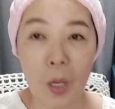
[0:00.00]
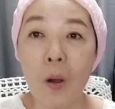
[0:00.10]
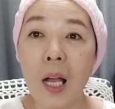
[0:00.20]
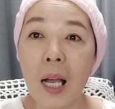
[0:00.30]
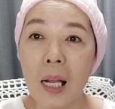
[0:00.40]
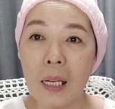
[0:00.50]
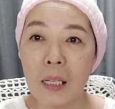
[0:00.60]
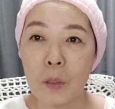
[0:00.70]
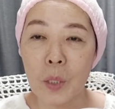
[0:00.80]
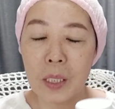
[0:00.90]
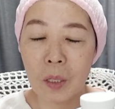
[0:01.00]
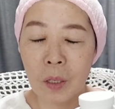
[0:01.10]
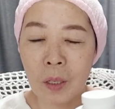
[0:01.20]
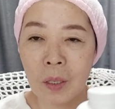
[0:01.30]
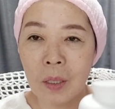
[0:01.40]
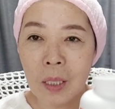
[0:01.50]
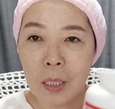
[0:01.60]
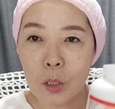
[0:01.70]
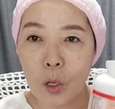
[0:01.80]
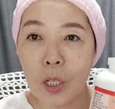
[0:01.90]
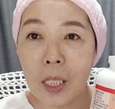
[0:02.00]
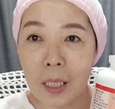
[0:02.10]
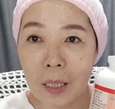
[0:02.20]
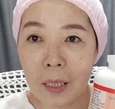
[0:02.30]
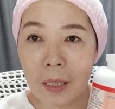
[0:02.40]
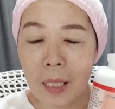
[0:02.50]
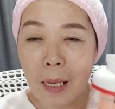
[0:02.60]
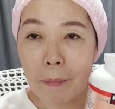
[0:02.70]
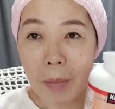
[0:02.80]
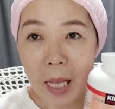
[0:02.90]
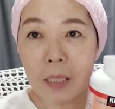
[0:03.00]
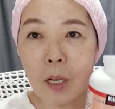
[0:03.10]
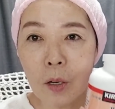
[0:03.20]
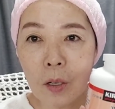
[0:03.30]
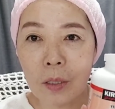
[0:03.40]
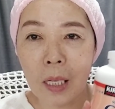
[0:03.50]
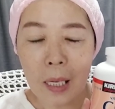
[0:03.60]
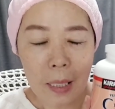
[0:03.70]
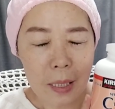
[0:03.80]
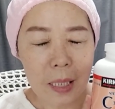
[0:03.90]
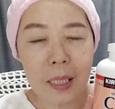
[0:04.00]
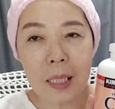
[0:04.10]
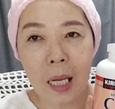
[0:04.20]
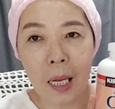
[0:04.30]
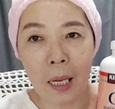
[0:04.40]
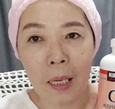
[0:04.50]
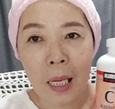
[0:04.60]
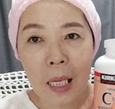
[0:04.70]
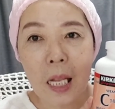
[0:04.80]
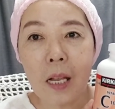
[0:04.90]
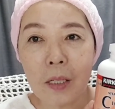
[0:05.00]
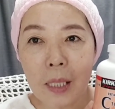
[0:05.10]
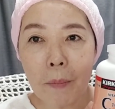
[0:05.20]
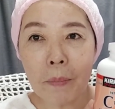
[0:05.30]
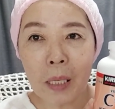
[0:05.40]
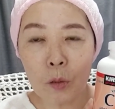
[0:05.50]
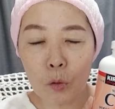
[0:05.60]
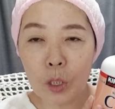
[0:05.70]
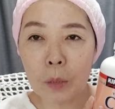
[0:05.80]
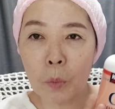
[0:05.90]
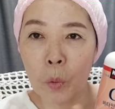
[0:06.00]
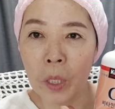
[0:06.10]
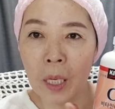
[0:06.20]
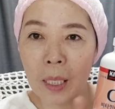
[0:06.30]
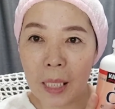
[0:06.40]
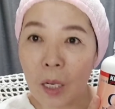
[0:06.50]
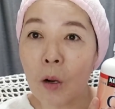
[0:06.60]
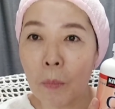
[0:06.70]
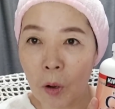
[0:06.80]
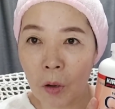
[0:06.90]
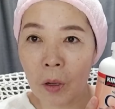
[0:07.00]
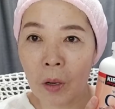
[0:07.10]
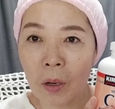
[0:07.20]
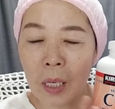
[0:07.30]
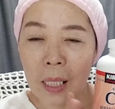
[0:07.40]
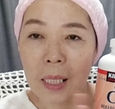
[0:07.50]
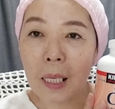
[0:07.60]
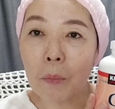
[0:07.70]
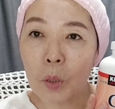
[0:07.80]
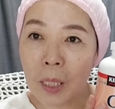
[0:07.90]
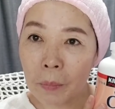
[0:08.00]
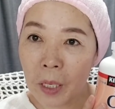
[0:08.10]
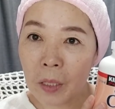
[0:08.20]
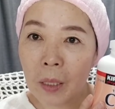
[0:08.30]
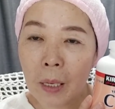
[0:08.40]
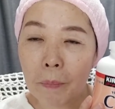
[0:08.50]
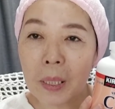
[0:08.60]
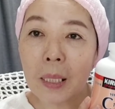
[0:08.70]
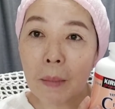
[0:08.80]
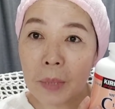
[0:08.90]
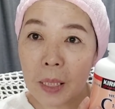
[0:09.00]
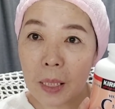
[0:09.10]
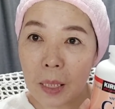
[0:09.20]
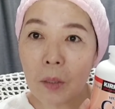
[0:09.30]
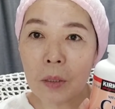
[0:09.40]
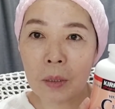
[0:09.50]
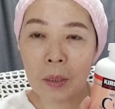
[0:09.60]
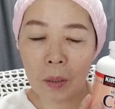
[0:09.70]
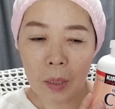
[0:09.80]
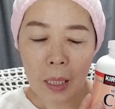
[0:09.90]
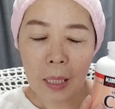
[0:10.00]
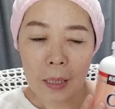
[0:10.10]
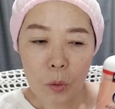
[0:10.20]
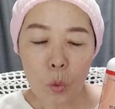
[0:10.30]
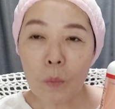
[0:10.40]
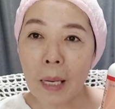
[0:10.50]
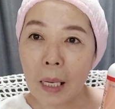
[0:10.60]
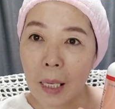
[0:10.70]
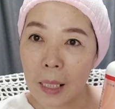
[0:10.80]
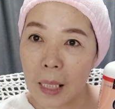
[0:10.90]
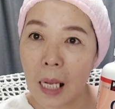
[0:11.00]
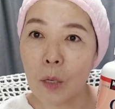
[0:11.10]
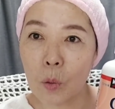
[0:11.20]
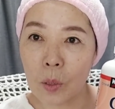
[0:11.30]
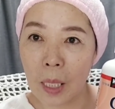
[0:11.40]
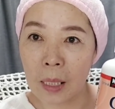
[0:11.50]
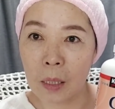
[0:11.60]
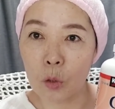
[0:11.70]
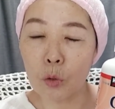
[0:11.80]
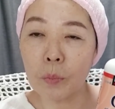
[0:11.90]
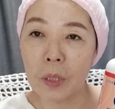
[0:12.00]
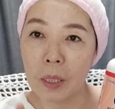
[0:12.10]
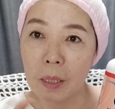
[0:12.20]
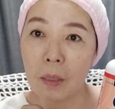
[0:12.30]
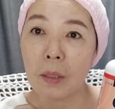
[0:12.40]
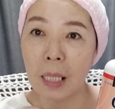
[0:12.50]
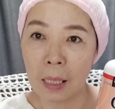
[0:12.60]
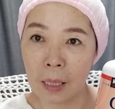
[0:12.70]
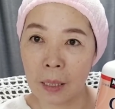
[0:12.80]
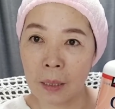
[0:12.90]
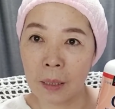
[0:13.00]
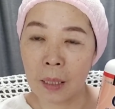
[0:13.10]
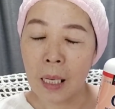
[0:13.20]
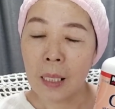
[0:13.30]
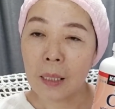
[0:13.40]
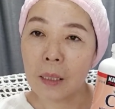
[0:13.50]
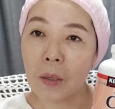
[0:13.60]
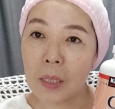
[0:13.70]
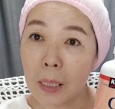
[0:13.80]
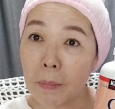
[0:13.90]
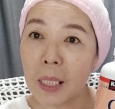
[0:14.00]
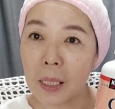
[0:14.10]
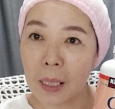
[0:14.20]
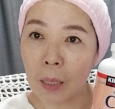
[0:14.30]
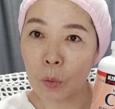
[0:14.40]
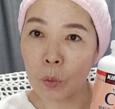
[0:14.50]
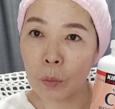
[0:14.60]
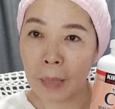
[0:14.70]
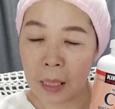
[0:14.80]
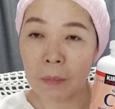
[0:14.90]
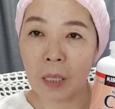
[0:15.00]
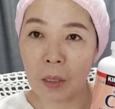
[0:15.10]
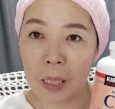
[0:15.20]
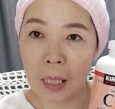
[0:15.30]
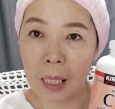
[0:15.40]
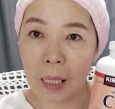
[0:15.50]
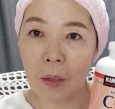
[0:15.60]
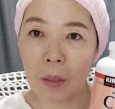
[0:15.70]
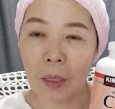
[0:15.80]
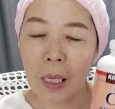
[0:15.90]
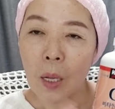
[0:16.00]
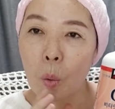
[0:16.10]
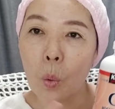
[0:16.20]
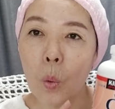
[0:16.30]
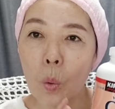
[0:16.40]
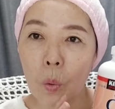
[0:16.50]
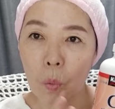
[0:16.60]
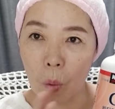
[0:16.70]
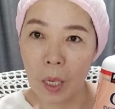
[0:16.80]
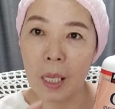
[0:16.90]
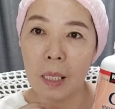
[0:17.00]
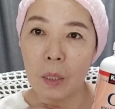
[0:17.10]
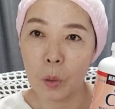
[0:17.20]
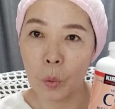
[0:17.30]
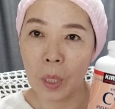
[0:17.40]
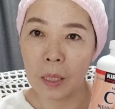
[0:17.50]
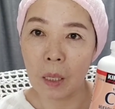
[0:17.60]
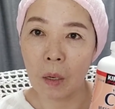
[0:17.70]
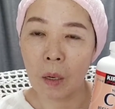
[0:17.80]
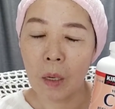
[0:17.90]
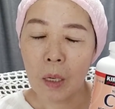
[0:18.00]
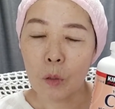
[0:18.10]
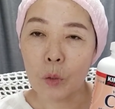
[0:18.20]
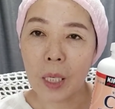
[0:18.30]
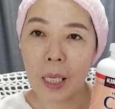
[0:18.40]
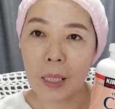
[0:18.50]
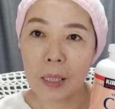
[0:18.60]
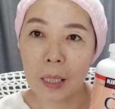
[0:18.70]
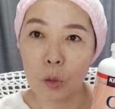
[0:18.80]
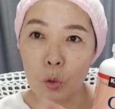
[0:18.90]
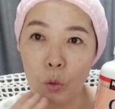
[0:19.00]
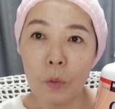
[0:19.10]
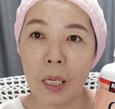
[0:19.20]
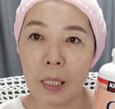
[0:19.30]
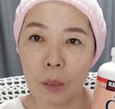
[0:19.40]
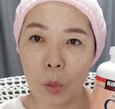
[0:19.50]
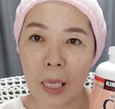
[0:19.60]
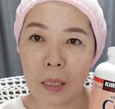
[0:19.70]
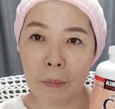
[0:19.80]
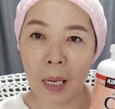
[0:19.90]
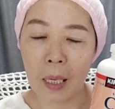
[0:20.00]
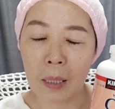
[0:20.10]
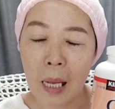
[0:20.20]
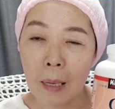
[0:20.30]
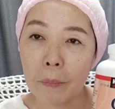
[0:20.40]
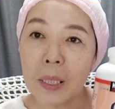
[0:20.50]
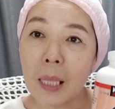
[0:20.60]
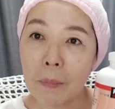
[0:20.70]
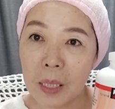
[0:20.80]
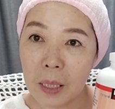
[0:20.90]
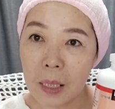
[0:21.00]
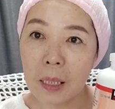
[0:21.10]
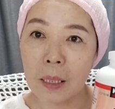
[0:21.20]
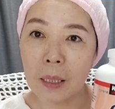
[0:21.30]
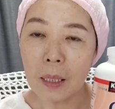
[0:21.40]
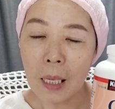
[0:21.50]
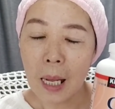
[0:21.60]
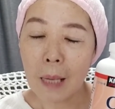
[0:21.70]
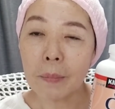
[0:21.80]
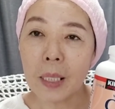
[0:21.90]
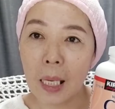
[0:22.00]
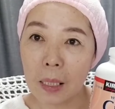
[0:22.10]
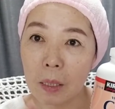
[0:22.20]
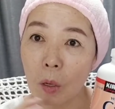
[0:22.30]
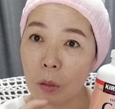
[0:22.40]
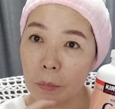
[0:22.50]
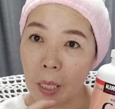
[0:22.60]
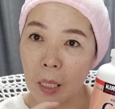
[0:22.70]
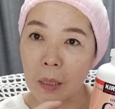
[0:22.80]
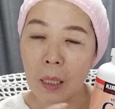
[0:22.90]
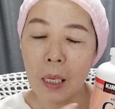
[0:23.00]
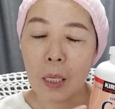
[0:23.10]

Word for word: 건강관리를 위해서 저희는 매년 진짜 일 년 삼백육십오 일 이걸 먹어요. 이게 뭐냐면 비타민C 거든요. 조금 아까 히알루론산이 수분을 끌어당기는 그런 힘이 있다고 말씀드렸잖아요. 그 원리를 이용해서 우리가 이제 주름 관리도 하지만 비타민C를 함께 섞으면